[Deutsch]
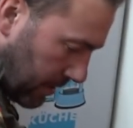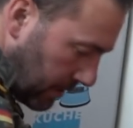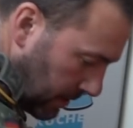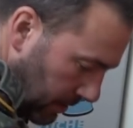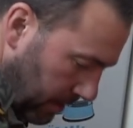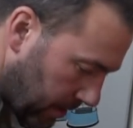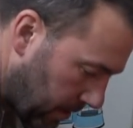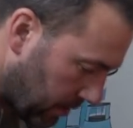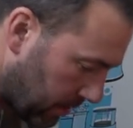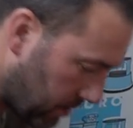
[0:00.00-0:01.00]
dass ich
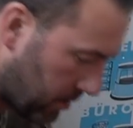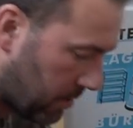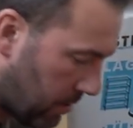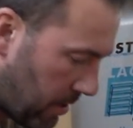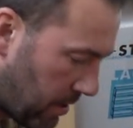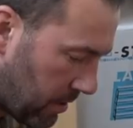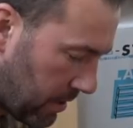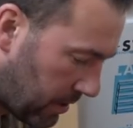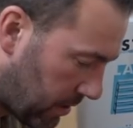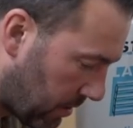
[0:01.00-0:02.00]

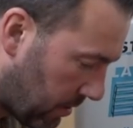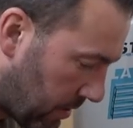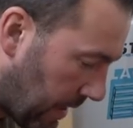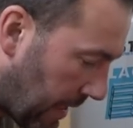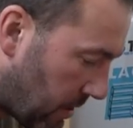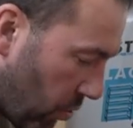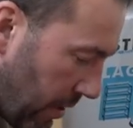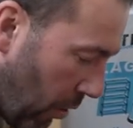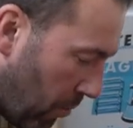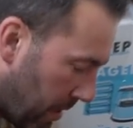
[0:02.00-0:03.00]
weil ich äh, daran zu
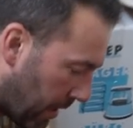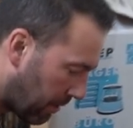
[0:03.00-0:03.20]
knaubeln